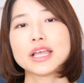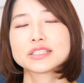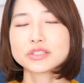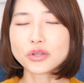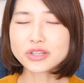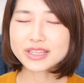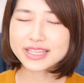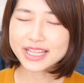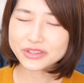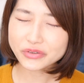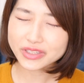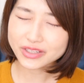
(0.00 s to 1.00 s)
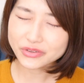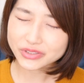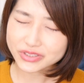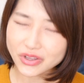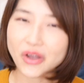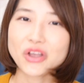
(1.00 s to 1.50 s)
そんな時こ
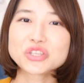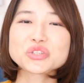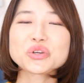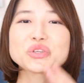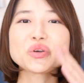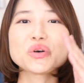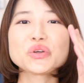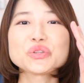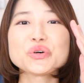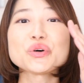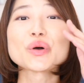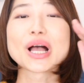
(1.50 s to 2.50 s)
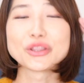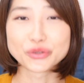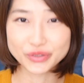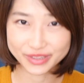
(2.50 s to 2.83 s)
そ書評動画の